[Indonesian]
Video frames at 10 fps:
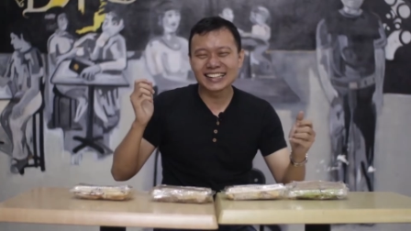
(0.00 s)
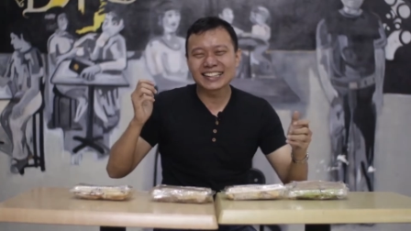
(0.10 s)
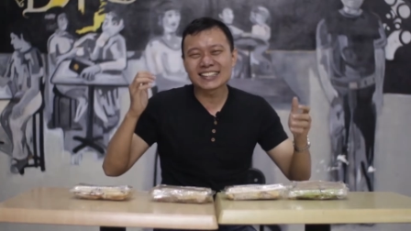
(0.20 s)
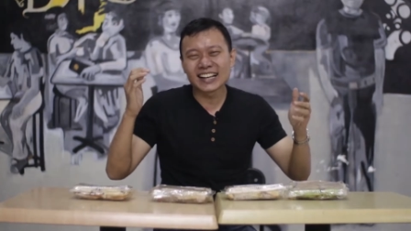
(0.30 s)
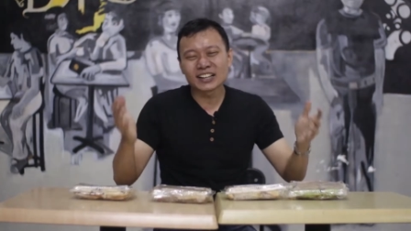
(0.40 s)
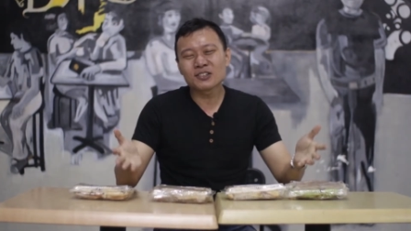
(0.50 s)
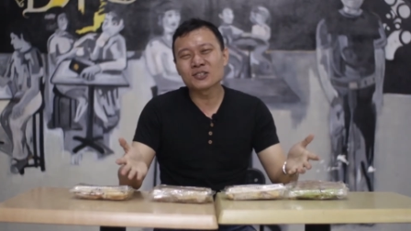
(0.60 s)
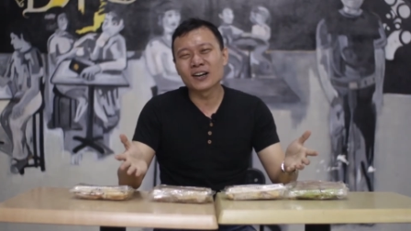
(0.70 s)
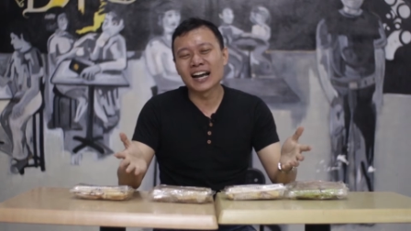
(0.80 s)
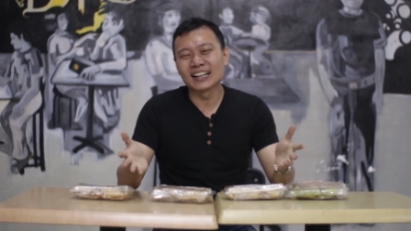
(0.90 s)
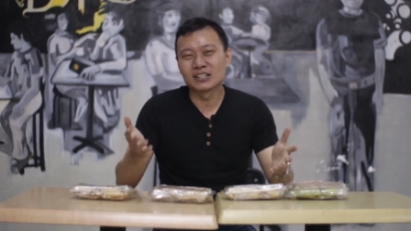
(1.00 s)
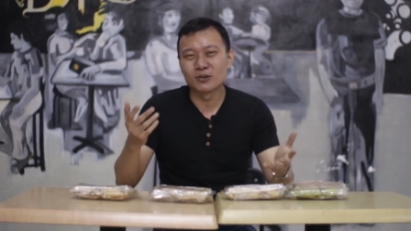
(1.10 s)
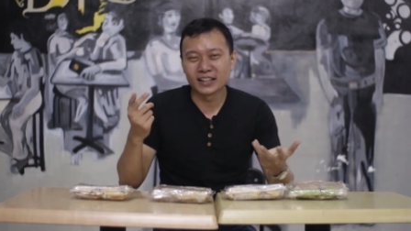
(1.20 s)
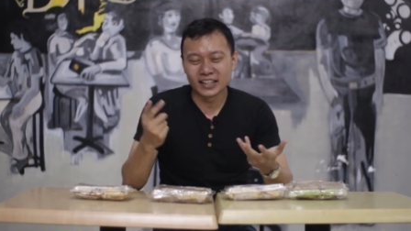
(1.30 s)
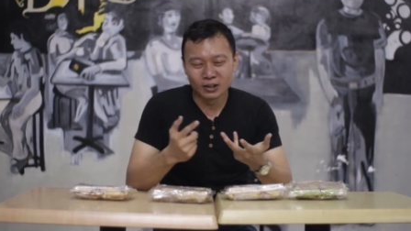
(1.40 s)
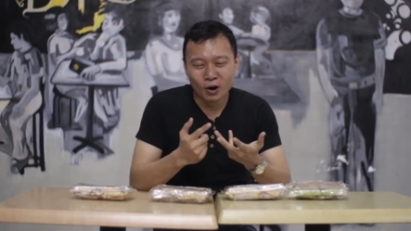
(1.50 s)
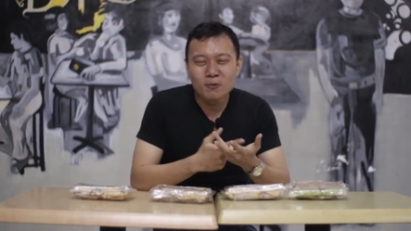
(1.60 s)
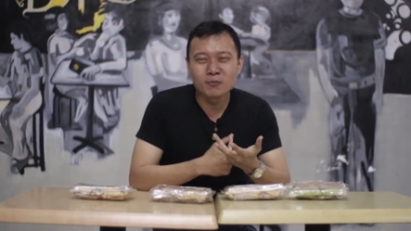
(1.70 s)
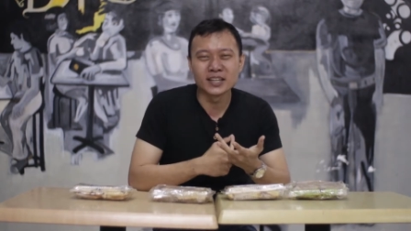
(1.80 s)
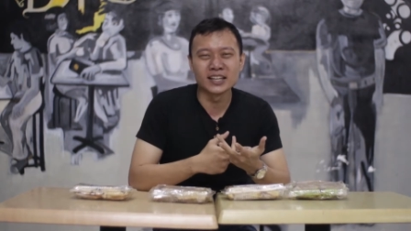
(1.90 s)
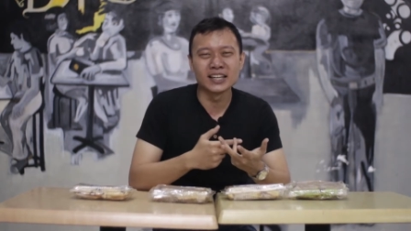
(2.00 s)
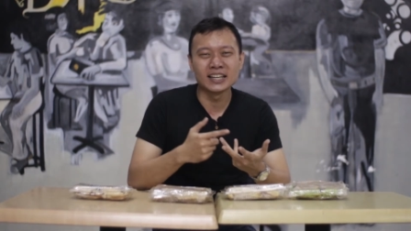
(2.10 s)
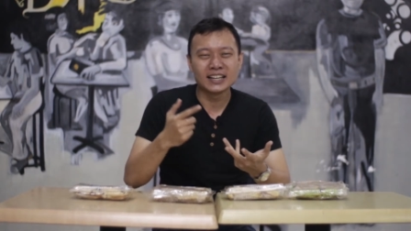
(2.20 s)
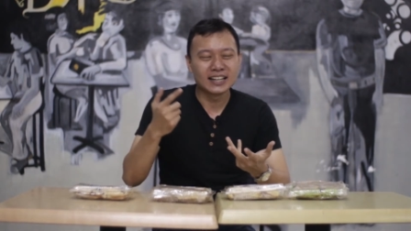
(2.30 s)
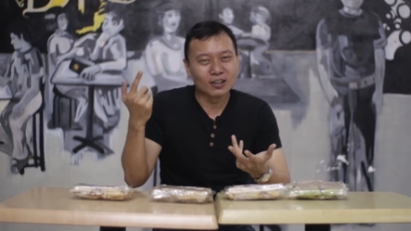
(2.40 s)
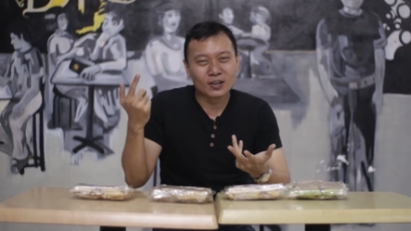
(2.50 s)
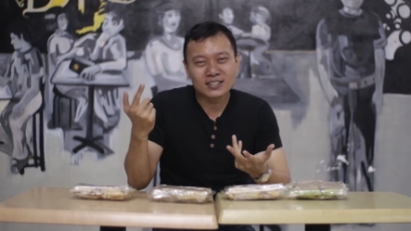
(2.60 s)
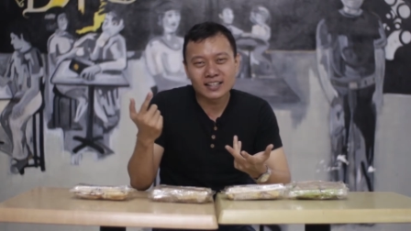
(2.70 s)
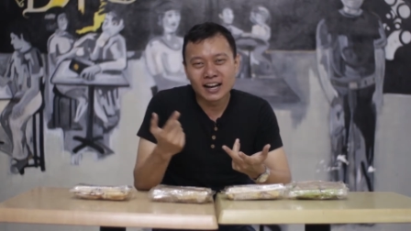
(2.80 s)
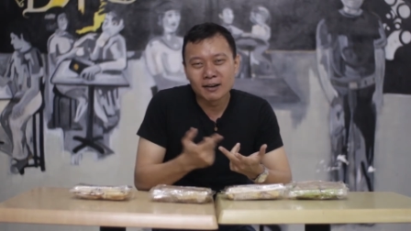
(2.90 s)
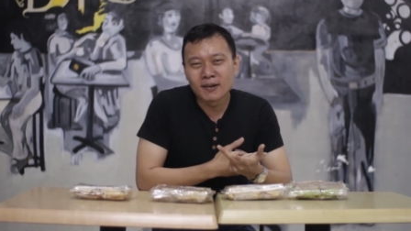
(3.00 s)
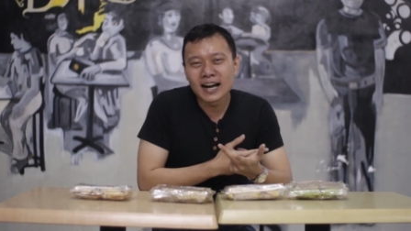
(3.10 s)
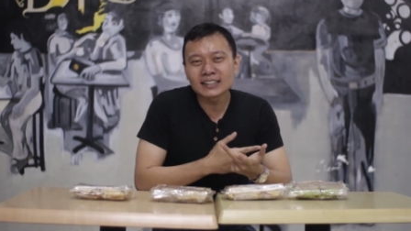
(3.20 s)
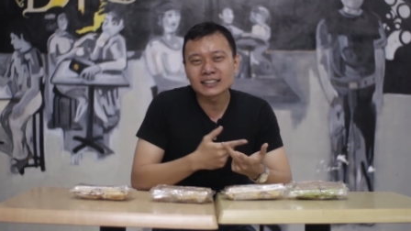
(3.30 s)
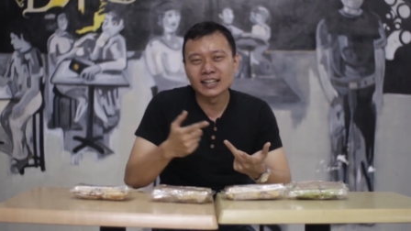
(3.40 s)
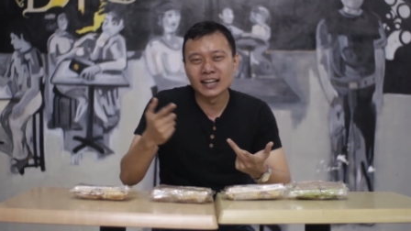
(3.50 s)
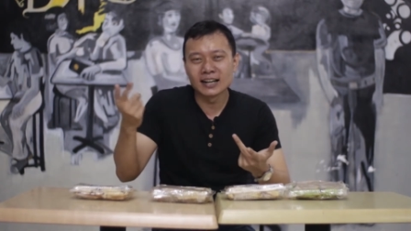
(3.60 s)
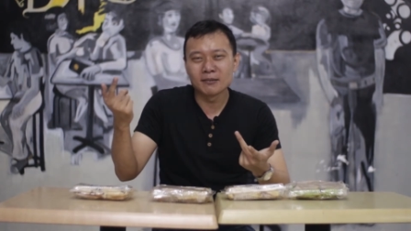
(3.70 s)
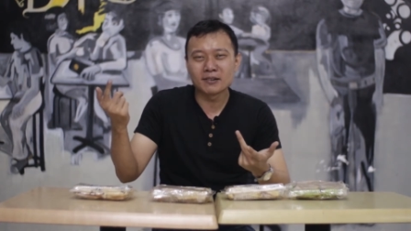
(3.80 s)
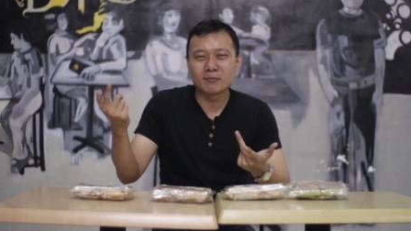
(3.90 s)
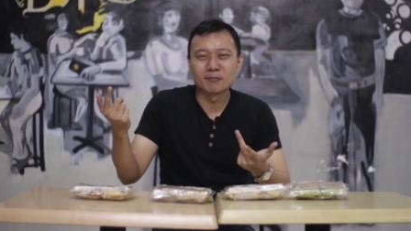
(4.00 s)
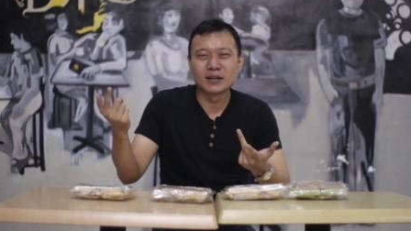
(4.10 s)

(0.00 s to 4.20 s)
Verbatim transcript: jadi di sana itu juga ada jual Indomie, telur setengah mateng,